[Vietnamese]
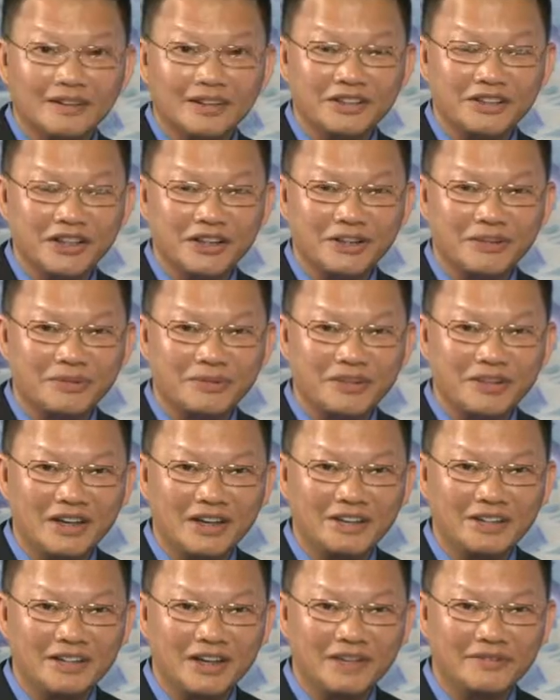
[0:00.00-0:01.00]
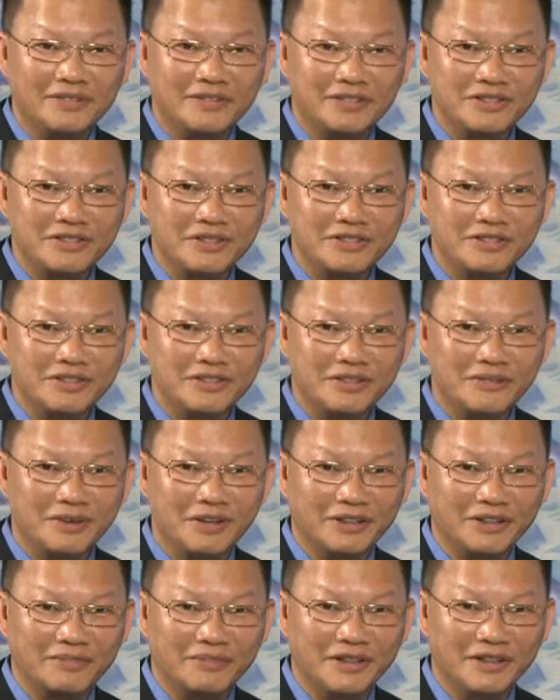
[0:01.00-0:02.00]
Kính chào quý nhà trở lại với chương trình Sức
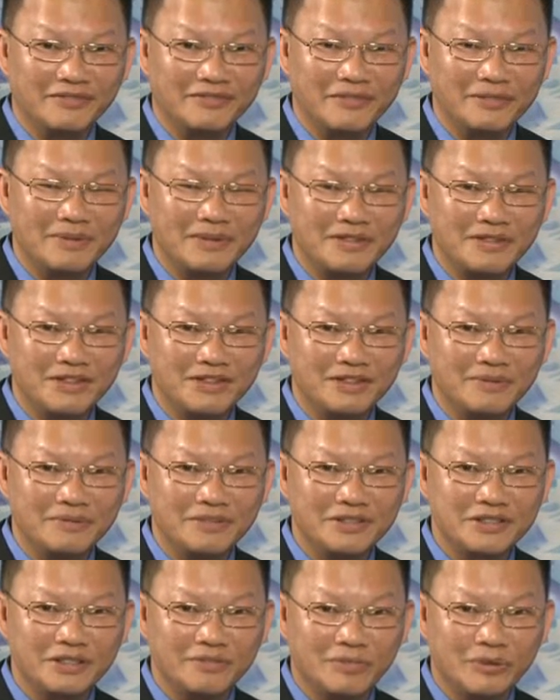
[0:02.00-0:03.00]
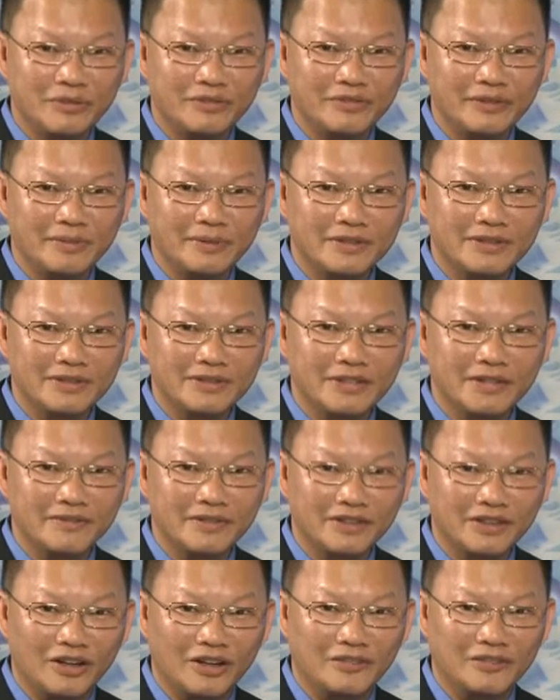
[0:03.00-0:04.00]
Khỏe Tâm Thần với bác sĩ Teresa Bùi và bác sĩ
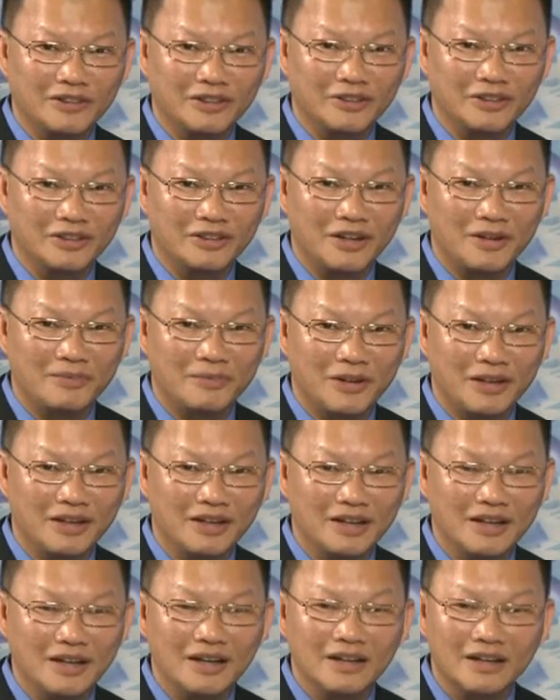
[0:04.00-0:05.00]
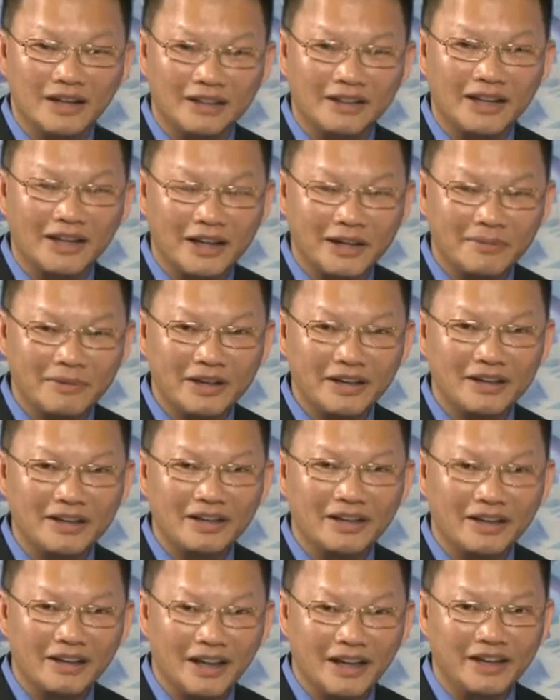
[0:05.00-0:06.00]
Trầm Văn Thọ, và tôi là Tom Hoàng. Đề tài ngày hôm nay,
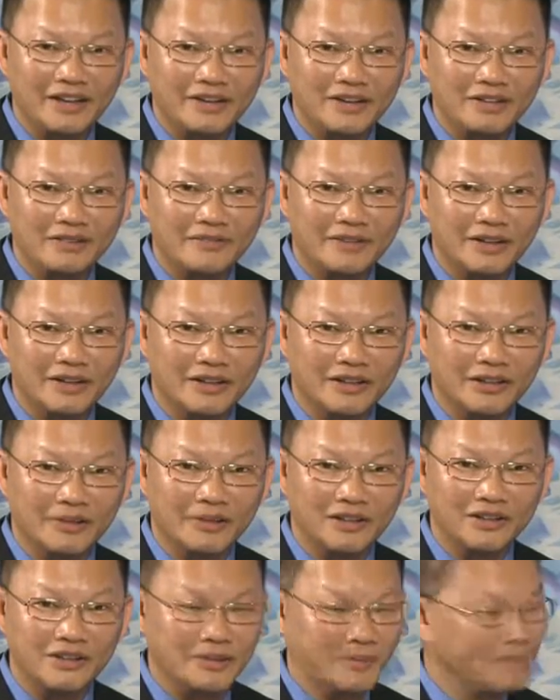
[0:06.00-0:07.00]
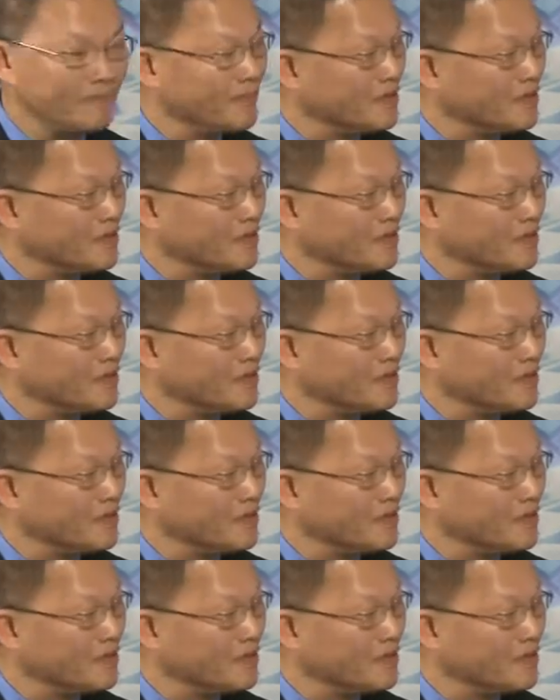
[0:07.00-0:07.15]
Anger và Aggression.